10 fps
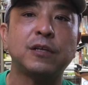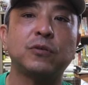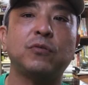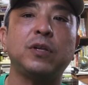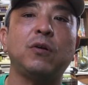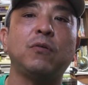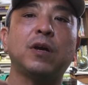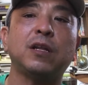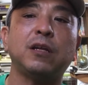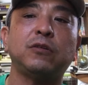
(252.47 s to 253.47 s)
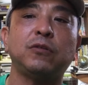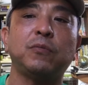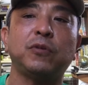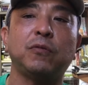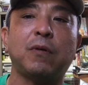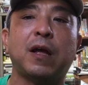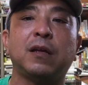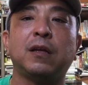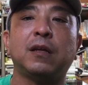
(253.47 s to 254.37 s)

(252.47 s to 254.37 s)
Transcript: そこにお金っていうものは